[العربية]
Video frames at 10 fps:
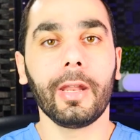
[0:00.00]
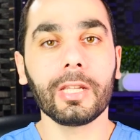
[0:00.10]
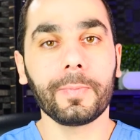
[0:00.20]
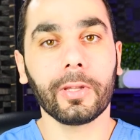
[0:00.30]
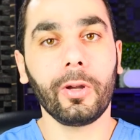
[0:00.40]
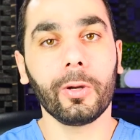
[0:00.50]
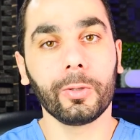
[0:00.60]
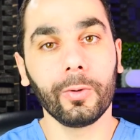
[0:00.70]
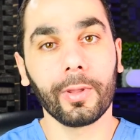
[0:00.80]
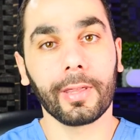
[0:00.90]
نسبة
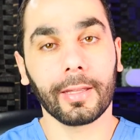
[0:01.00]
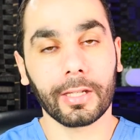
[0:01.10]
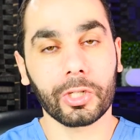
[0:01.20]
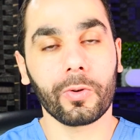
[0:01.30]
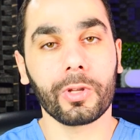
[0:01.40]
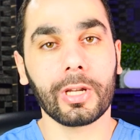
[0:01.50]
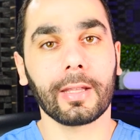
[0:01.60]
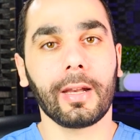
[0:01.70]
حدوث التشنجات